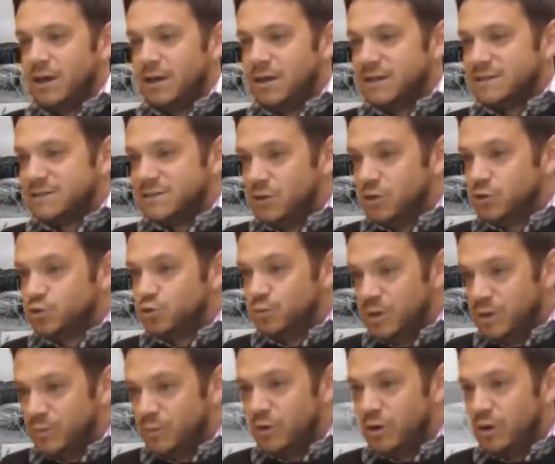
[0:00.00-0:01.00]
y así lo
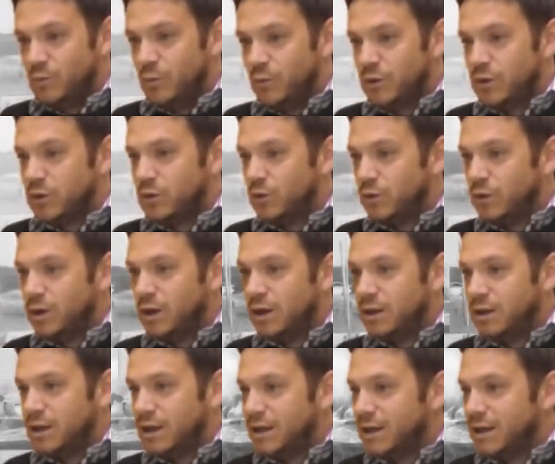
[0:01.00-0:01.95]
asumimos en el momento de,